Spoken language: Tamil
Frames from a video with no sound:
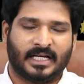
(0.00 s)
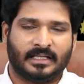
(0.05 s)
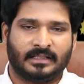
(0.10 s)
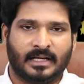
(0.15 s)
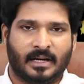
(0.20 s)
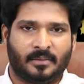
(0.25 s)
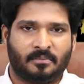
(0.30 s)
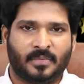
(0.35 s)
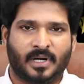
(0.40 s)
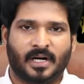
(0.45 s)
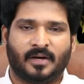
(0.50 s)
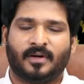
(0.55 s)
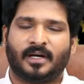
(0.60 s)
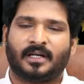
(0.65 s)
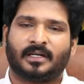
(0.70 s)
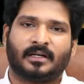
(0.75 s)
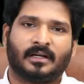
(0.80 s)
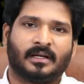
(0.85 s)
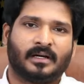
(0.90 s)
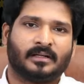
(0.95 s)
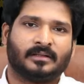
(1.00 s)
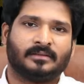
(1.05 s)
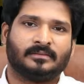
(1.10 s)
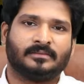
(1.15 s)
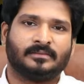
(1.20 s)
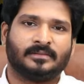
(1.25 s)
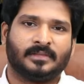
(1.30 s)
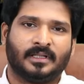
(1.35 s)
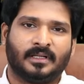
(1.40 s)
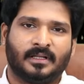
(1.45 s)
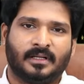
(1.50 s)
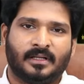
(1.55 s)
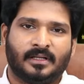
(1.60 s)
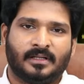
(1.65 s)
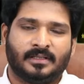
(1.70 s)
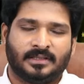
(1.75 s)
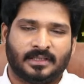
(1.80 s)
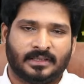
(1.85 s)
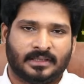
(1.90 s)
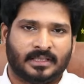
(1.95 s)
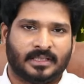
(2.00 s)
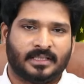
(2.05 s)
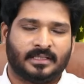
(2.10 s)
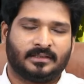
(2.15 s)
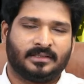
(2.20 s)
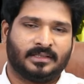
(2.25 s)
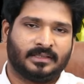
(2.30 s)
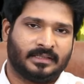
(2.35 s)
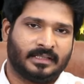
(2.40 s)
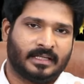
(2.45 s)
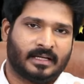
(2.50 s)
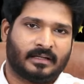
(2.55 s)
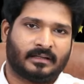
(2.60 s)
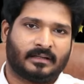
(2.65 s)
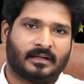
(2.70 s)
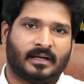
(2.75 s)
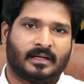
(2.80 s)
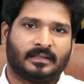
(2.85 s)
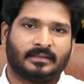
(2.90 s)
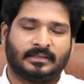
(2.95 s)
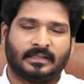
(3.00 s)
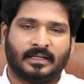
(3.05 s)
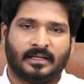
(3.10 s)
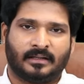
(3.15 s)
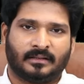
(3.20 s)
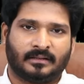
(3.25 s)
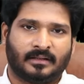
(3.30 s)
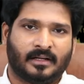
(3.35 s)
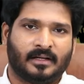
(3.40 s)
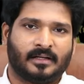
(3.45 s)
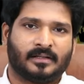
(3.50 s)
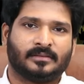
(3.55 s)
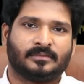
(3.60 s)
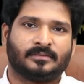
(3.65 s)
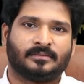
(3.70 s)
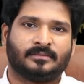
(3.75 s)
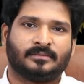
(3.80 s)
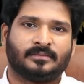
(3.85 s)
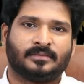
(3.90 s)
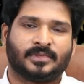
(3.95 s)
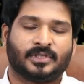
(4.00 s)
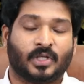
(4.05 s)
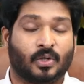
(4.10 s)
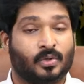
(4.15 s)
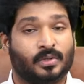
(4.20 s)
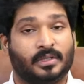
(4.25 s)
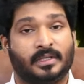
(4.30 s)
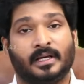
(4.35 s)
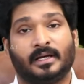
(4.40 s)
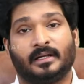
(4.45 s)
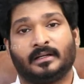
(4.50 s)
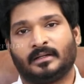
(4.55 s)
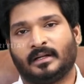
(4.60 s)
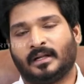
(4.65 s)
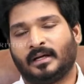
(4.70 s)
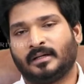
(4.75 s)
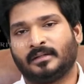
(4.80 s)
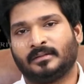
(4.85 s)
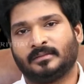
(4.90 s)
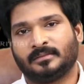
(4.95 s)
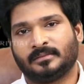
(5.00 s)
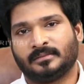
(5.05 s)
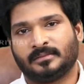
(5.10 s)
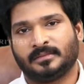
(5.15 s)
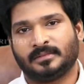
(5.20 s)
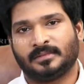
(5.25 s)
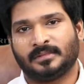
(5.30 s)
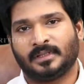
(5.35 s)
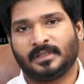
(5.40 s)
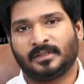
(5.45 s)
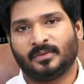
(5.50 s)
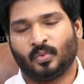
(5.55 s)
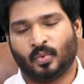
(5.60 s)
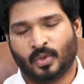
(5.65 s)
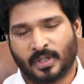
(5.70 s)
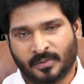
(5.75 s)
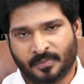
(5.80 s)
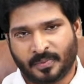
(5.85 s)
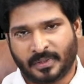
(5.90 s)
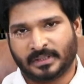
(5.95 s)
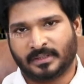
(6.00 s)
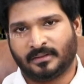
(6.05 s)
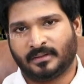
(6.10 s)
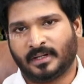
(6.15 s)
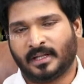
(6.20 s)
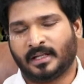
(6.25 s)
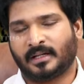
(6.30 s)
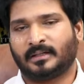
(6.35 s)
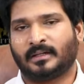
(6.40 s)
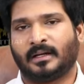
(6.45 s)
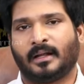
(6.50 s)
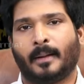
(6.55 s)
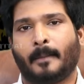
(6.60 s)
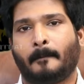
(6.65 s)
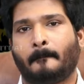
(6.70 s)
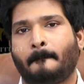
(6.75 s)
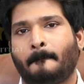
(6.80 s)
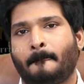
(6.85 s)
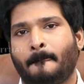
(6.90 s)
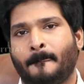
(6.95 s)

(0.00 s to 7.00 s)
அது அம்மாவாக இருக்கலாம் சித்தி சித்தியாக இருக்கலாம் அத்தையாக இருக்கலாம் சகோதரியாக இருக்கலாம் உடன் பிறந்தவர்களாக இருக்கலாம்